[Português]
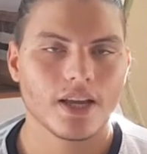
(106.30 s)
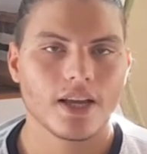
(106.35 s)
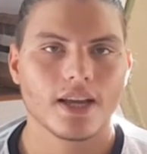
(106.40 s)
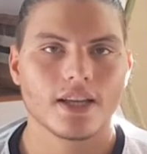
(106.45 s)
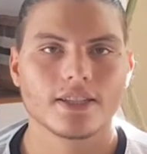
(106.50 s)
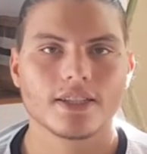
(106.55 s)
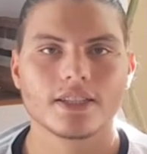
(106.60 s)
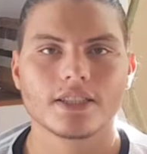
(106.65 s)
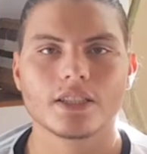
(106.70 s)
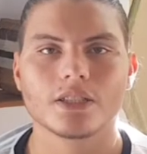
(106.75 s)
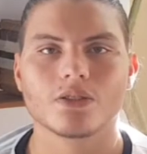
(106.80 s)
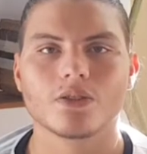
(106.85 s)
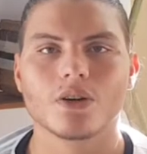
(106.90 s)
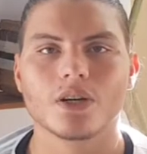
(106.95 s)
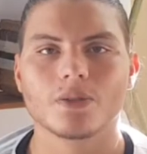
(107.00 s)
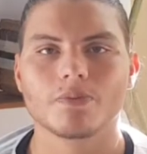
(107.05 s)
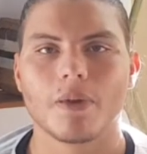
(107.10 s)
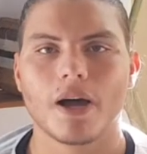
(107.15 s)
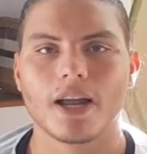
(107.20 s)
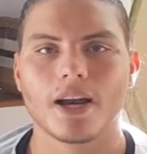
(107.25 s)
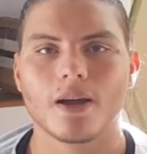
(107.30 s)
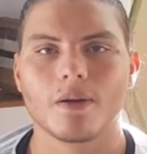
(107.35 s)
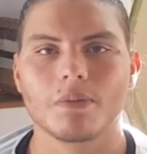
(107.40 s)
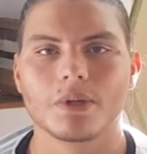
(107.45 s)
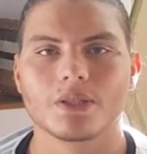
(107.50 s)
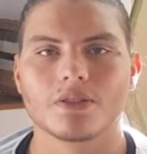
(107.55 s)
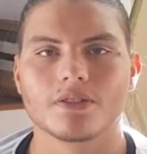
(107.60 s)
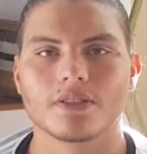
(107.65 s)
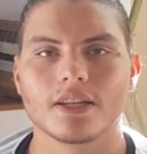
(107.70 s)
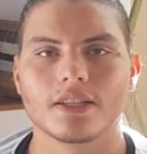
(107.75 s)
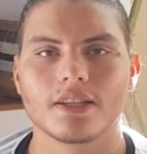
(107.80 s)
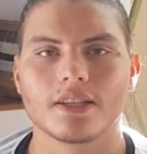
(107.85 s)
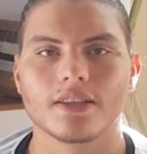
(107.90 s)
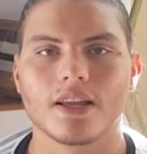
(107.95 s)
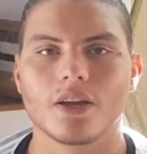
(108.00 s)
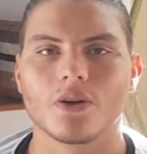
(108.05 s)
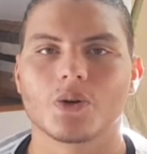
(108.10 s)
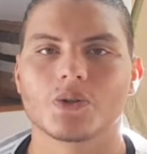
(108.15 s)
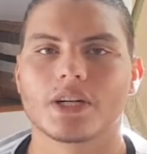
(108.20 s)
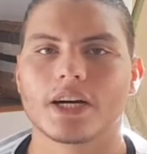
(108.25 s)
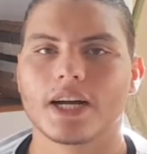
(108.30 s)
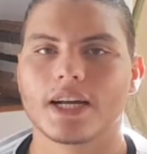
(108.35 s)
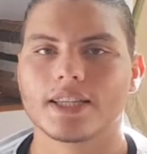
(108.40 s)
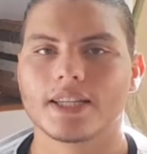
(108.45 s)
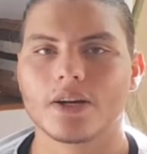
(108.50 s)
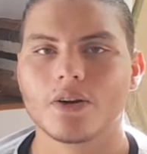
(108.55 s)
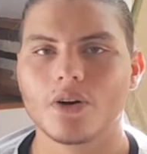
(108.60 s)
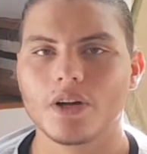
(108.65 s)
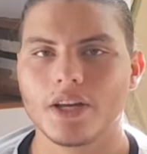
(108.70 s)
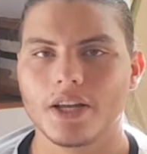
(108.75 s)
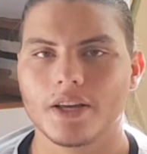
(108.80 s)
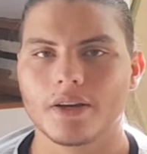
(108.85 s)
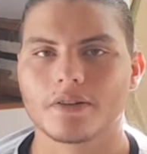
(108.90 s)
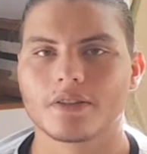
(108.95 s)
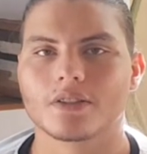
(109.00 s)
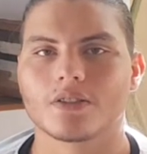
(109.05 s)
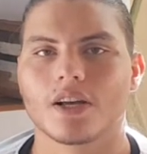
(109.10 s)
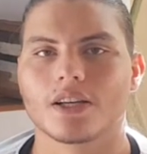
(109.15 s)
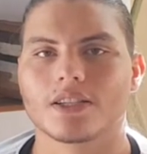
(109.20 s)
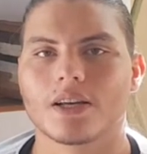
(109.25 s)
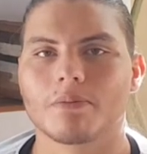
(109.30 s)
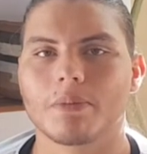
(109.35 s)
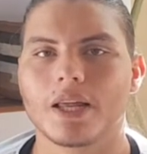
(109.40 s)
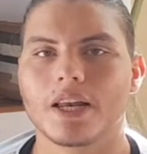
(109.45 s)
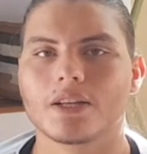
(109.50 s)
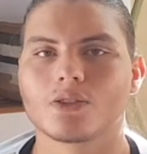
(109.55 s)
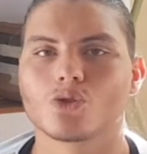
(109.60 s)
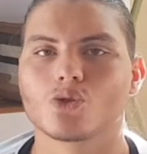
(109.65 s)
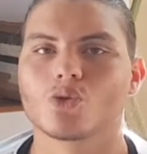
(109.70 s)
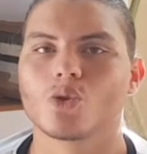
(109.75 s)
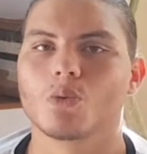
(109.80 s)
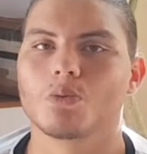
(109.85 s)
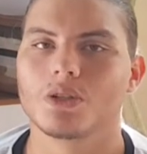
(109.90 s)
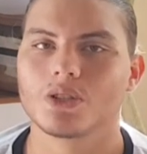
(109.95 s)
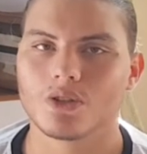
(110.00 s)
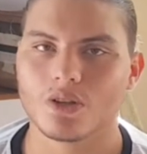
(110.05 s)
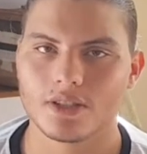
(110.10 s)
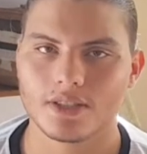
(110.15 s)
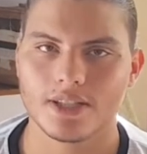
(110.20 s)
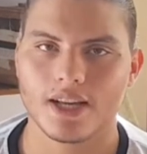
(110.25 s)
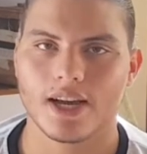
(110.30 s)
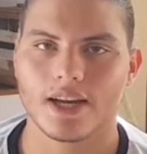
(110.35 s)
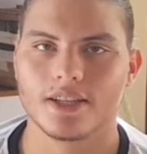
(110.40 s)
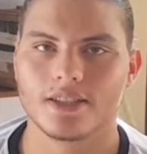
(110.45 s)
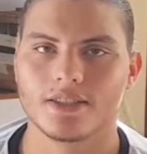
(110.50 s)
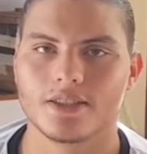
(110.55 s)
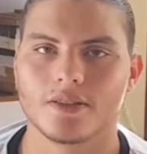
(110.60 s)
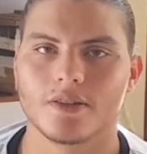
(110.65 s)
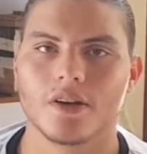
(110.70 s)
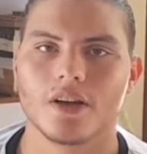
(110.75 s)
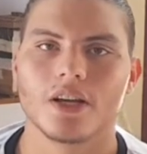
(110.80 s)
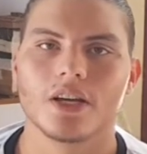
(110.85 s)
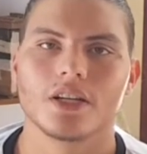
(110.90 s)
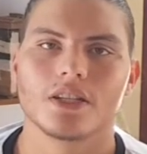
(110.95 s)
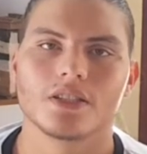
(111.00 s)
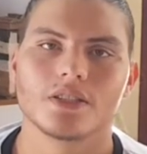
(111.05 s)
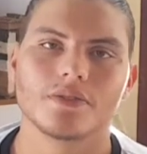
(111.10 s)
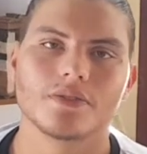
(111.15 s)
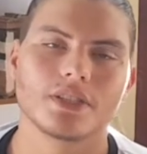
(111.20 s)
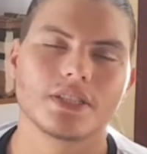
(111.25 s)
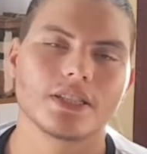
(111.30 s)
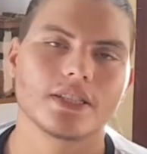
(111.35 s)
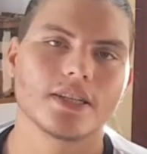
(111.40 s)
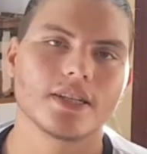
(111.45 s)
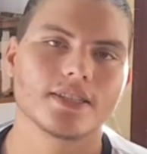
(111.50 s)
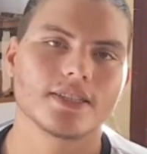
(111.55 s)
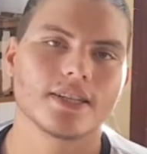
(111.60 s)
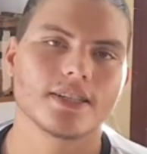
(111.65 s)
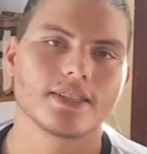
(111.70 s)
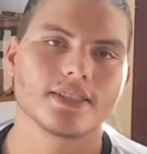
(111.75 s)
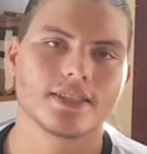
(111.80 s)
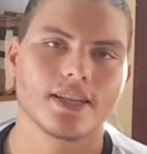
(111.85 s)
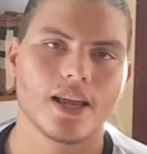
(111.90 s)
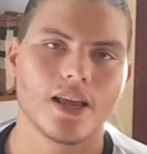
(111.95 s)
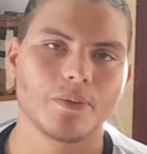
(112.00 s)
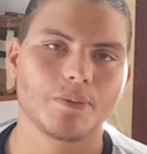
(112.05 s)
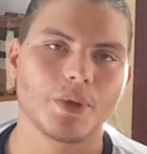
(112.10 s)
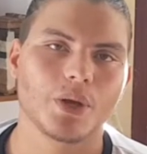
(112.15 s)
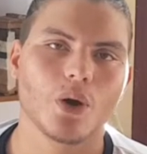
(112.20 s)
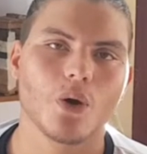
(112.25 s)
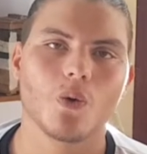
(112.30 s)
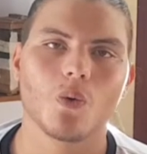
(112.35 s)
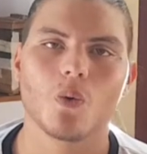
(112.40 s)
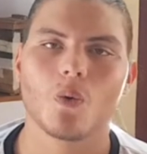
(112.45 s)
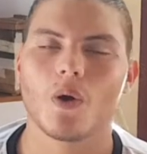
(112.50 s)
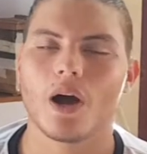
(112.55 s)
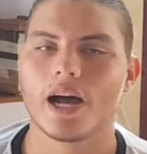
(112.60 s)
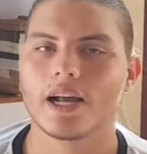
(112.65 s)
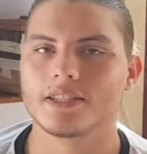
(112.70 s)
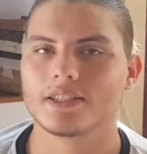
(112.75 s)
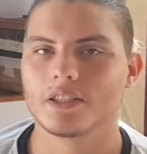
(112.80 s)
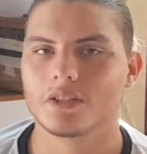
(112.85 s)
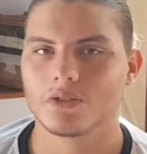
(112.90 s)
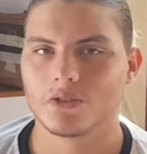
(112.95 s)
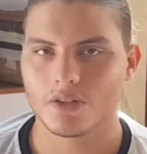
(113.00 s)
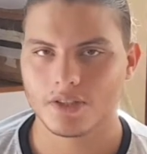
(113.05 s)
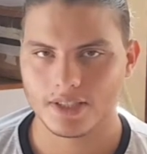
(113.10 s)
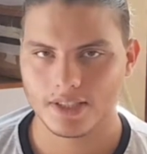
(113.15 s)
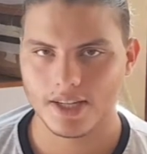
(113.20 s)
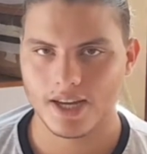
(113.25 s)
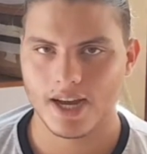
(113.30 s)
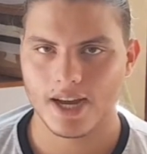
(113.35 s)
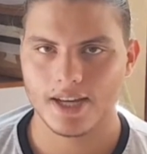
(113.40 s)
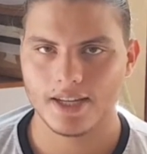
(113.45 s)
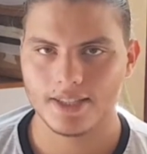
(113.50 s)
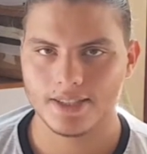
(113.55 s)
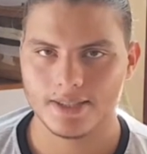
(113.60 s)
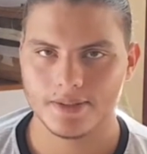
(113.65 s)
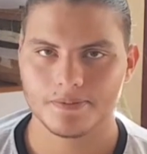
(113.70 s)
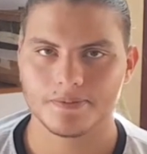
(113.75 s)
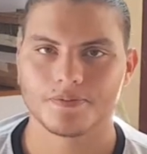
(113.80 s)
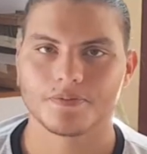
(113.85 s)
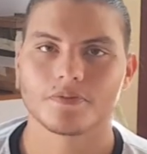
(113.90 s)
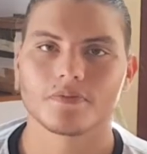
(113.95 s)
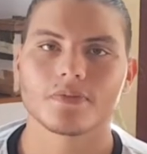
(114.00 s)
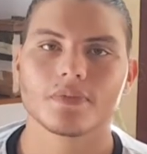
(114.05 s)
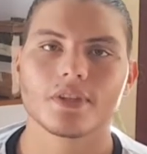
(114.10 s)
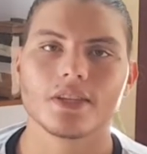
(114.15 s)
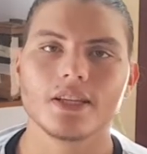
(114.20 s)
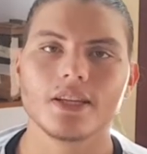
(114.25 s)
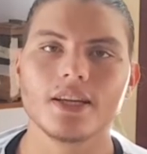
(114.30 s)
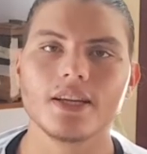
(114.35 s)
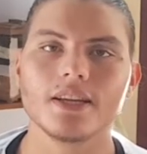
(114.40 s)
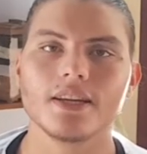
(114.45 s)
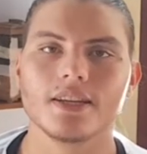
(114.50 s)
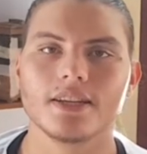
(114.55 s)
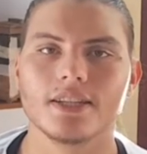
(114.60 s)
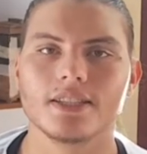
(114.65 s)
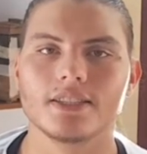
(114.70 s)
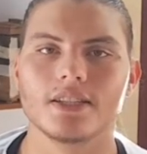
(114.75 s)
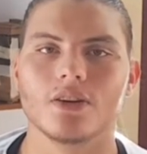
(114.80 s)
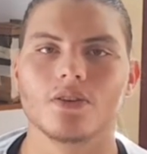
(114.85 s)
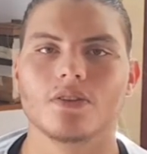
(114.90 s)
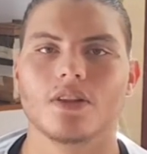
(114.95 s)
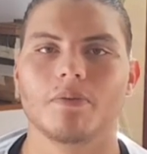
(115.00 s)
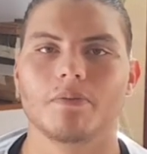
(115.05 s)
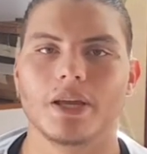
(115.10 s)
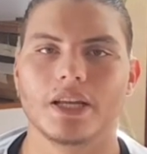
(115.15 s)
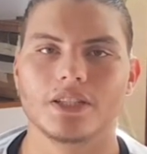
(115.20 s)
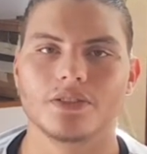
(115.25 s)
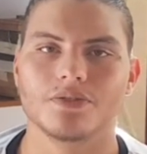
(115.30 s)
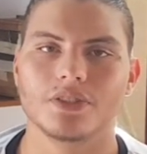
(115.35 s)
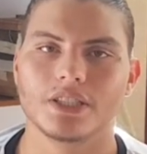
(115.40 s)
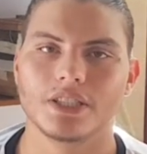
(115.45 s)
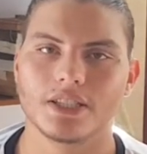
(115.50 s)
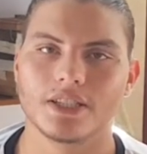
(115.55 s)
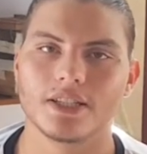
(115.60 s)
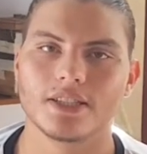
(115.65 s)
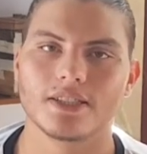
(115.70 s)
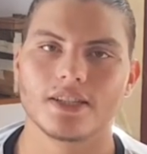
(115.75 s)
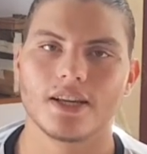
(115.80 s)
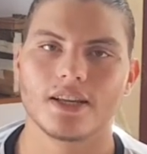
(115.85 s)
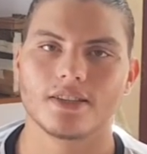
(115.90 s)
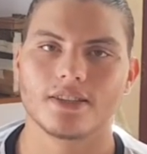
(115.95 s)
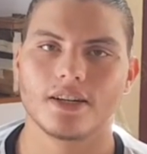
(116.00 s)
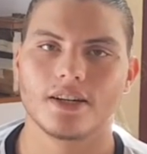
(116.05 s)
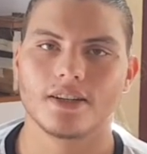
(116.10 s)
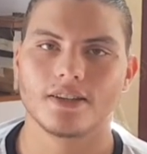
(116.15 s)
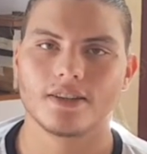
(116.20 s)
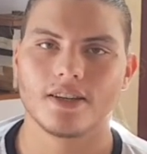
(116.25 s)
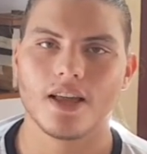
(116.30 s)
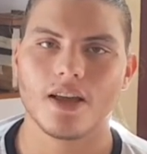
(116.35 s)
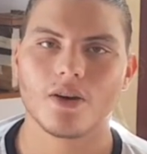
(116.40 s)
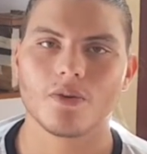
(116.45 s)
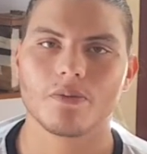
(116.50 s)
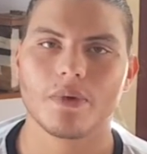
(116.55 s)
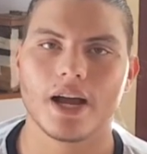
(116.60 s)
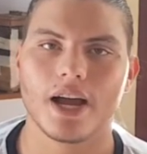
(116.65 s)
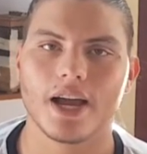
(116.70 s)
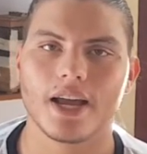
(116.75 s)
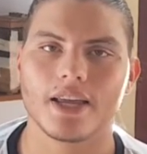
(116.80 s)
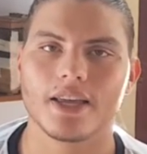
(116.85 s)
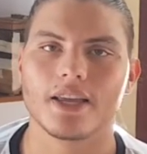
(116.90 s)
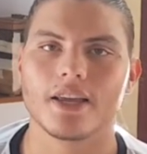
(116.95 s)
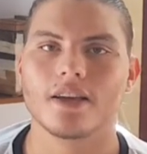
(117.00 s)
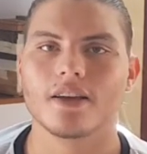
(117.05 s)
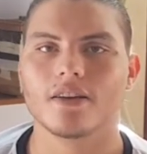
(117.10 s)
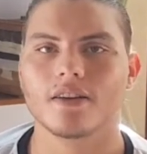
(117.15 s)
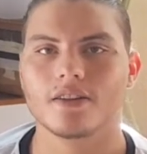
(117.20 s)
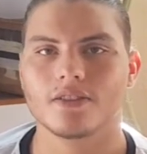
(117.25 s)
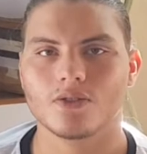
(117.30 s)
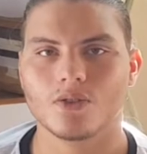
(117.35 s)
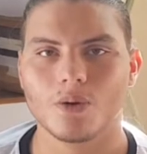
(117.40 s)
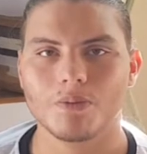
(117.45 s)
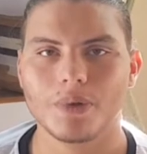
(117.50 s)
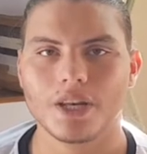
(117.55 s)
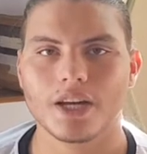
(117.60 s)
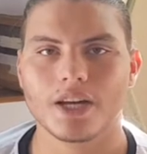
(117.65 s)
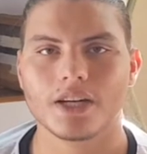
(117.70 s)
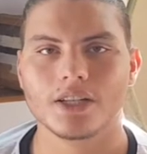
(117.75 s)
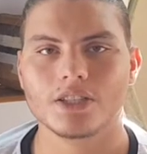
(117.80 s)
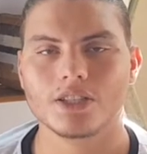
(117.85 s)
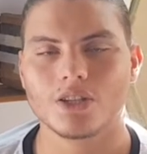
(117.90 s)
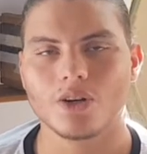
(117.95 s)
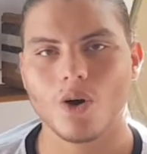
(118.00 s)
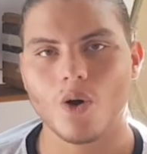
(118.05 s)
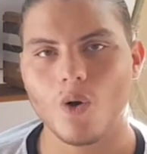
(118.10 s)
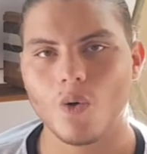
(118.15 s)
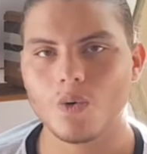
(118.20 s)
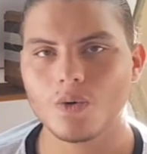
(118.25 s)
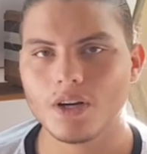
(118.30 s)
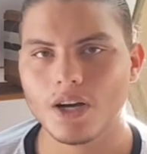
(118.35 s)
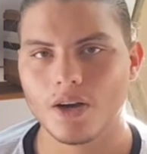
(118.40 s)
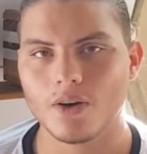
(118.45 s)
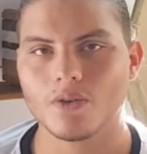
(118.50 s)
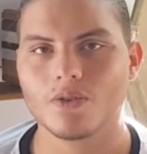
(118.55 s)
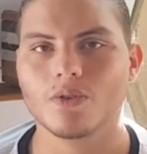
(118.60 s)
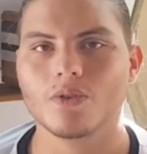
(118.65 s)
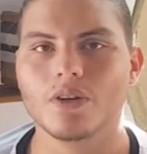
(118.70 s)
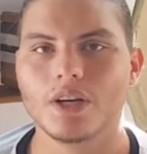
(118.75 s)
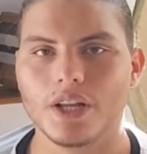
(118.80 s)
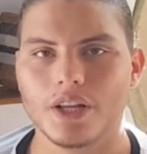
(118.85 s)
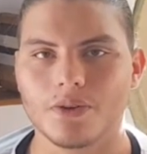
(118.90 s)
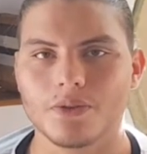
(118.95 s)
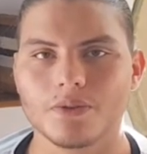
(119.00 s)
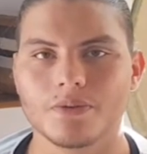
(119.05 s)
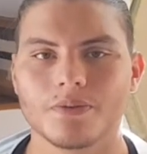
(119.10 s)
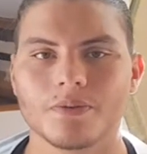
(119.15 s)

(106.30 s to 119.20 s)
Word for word: Entre esses dois parâmetros ainda tem outra categoria, que são as abelhas subsociais, divididas em semi ou quase sociais, que são também divididas entre ter uma rainha dominante ou não no ninho.